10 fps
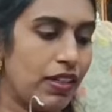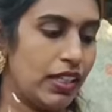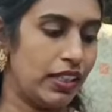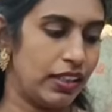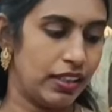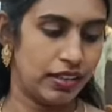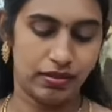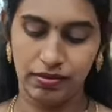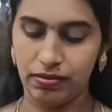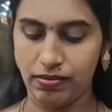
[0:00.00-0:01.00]
కావాలి
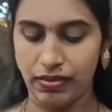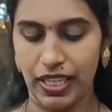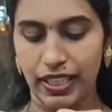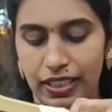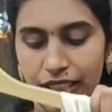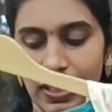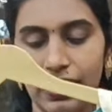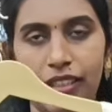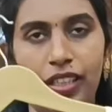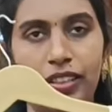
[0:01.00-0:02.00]
లైక్
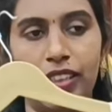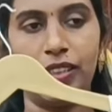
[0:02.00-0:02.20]
అంటే ఇలా